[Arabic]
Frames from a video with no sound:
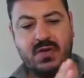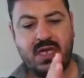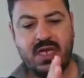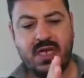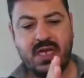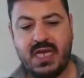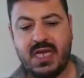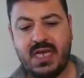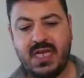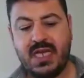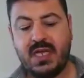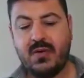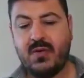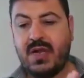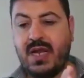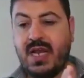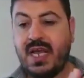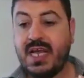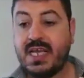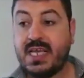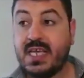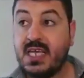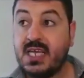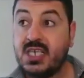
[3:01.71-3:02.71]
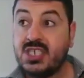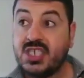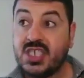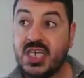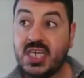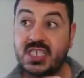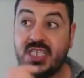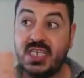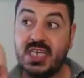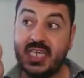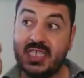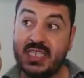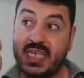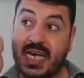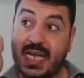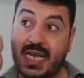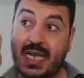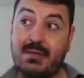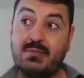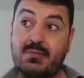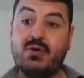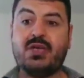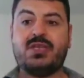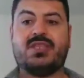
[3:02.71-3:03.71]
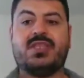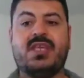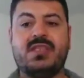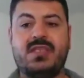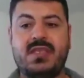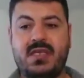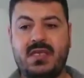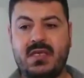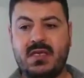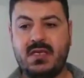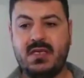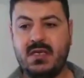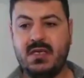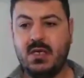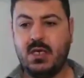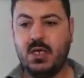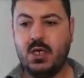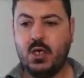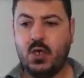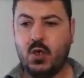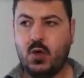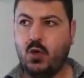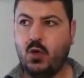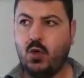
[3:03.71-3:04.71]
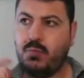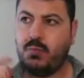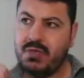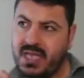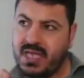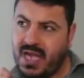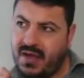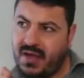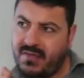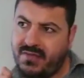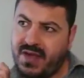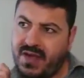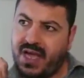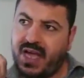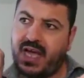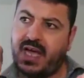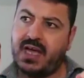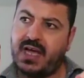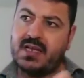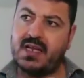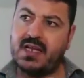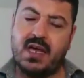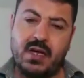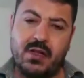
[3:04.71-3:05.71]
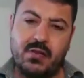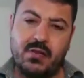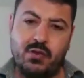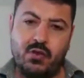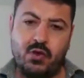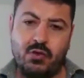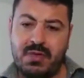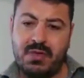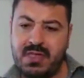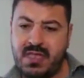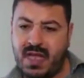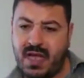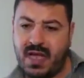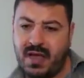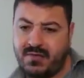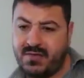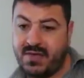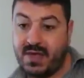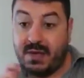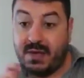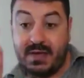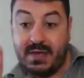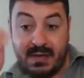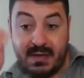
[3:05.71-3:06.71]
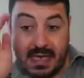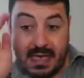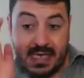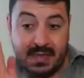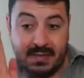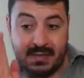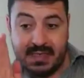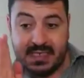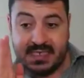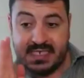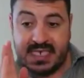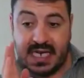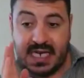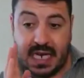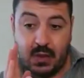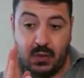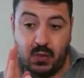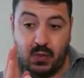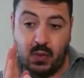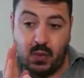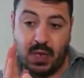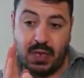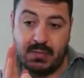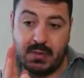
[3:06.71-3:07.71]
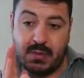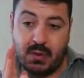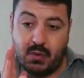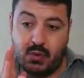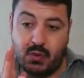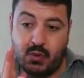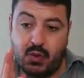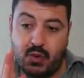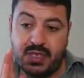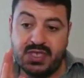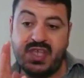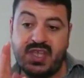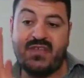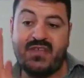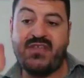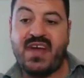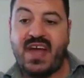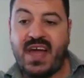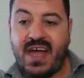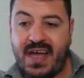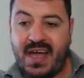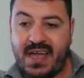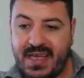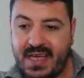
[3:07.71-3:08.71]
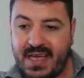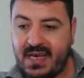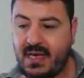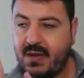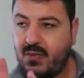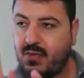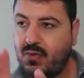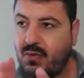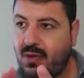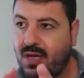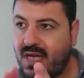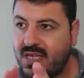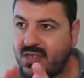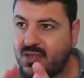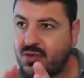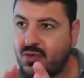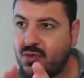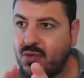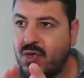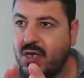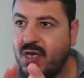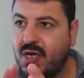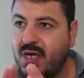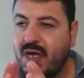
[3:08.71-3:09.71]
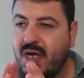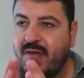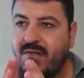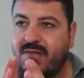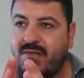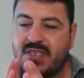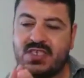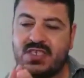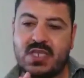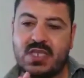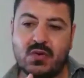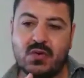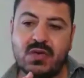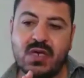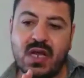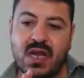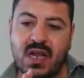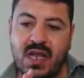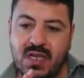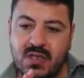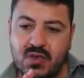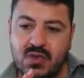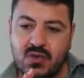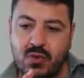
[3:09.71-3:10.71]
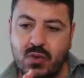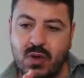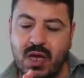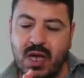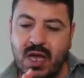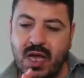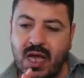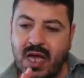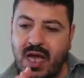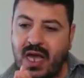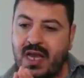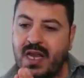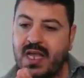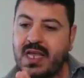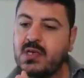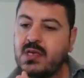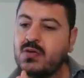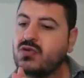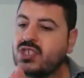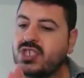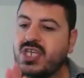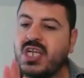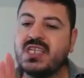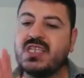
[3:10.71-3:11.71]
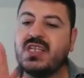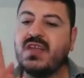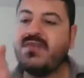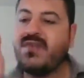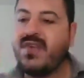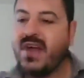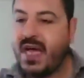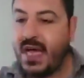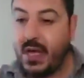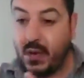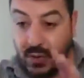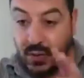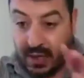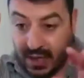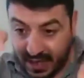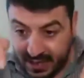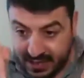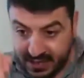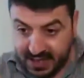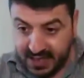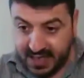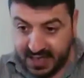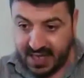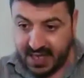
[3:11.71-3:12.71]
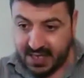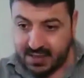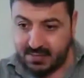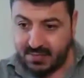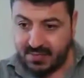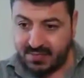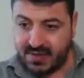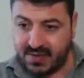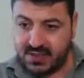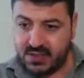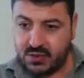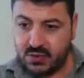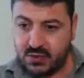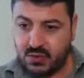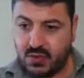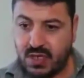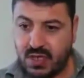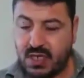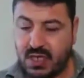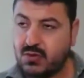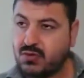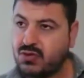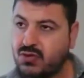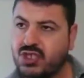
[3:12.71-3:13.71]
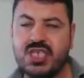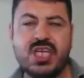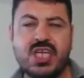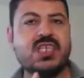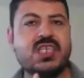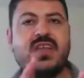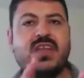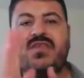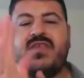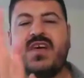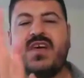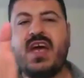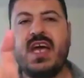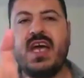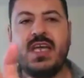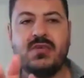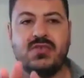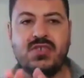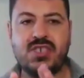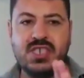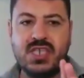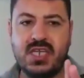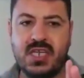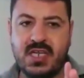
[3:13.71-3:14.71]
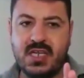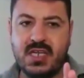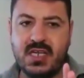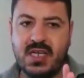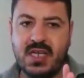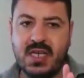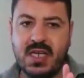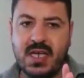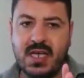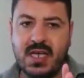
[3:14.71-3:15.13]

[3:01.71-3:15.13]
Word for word: والى اخره ولكن شديد على المعتدي وبدافع عن ارضه بدافع يعني جعلوها موضوع دفاع يعني انه الغزو فسرونا الغزو على انه شيء دفاعي ولحد الان بفسروها انه شيء دفاعي وشيء